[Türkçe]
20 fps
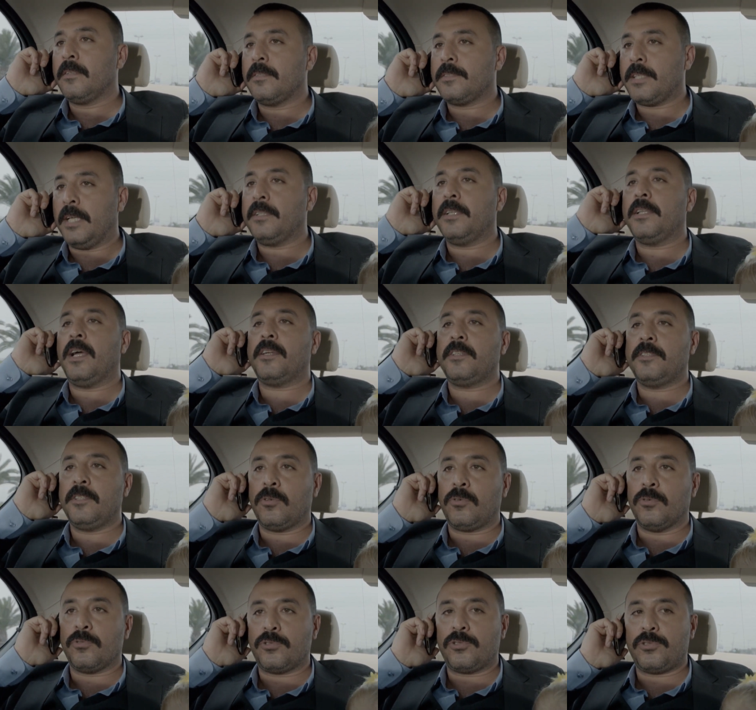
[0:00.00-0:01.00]
Sen de
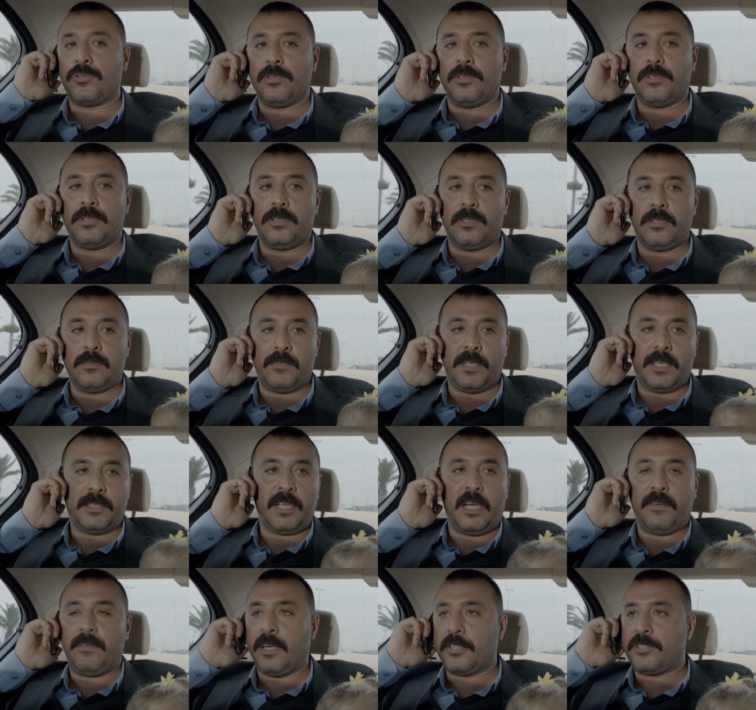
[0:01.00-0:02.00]
Narin'le konuş. Bana
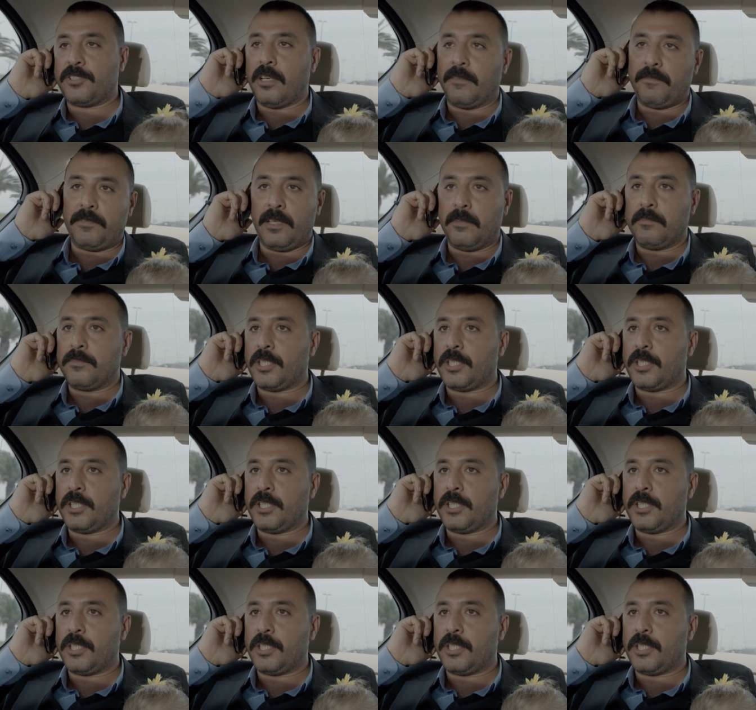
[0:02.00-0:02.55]
dava açacağım falan bir